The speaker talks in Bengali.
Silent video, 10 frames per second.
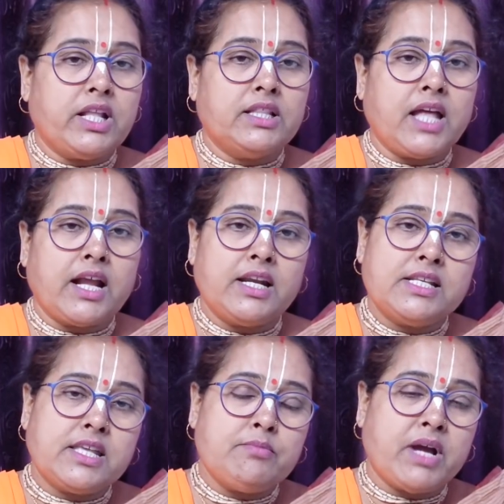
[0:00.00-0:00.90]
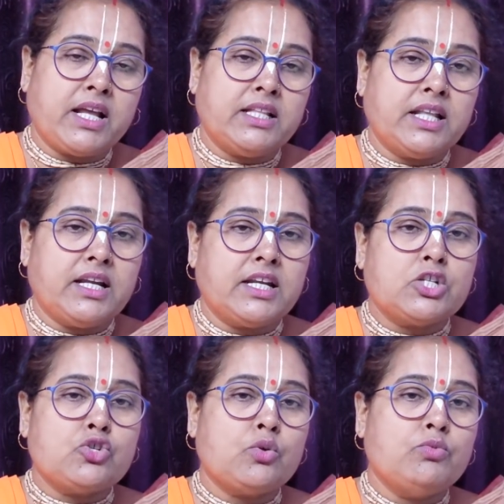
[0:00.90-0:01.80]
তেল থাকলে সেই বাকি তেলটা
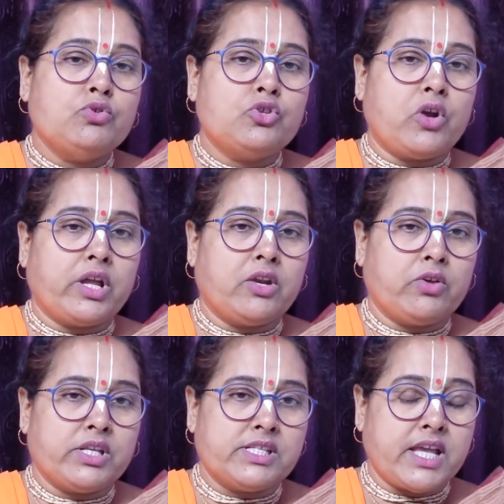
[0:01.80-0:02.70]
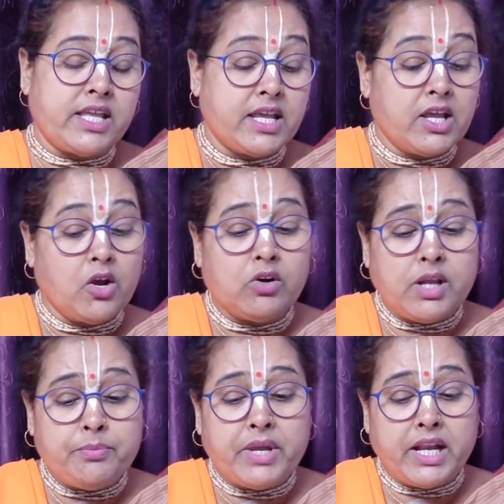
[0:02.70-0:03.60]
সবুজ রঙের হয়ে যায়
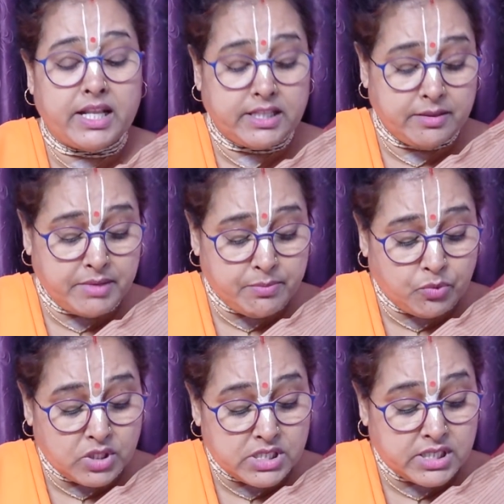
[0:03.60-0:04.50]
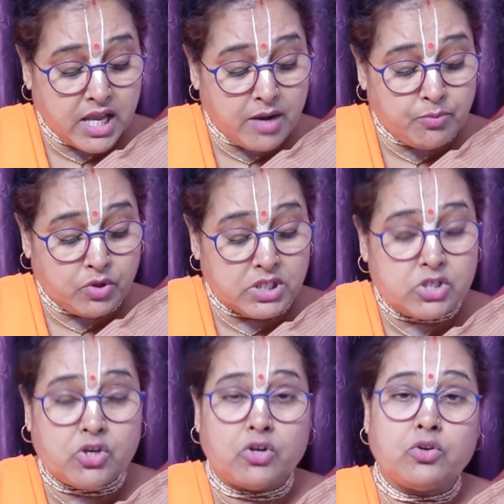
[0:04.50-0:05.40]
ওটা ফেলে দেবে পরিষ্কার
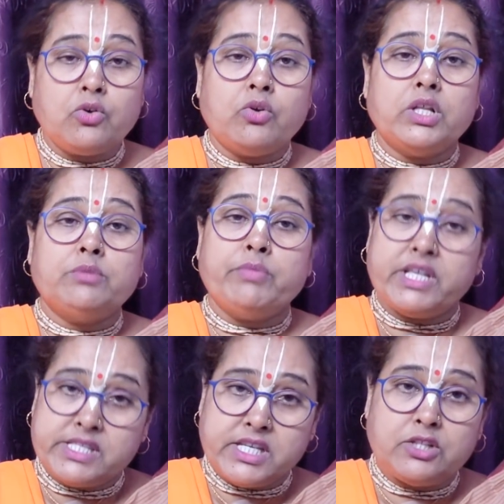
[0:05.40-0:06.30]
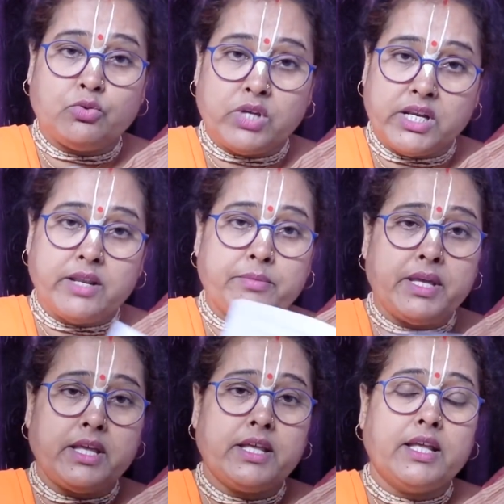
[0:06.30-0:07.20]
পরিচ্ছন্ন করে মেজে ধুয়ে
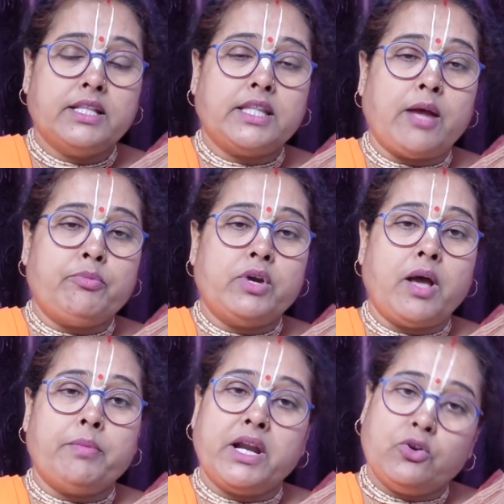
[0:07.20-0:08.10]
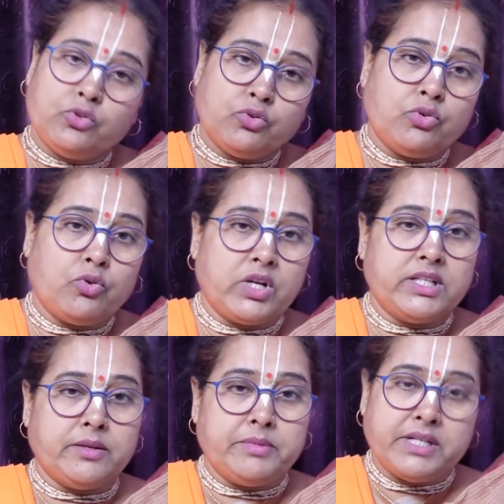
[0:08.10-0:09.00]
নেবে তারপরে আবার নতুন করে
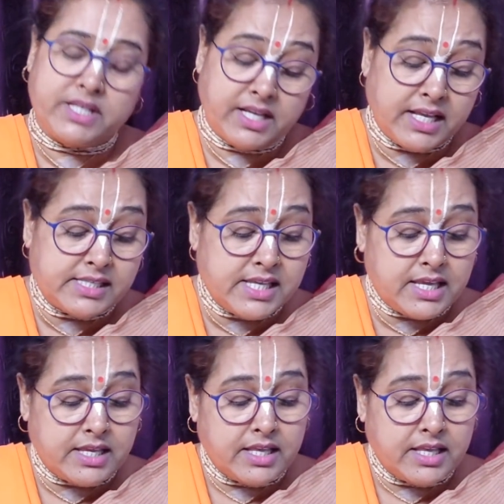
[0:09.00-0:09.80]
দেবে ঠিক আছে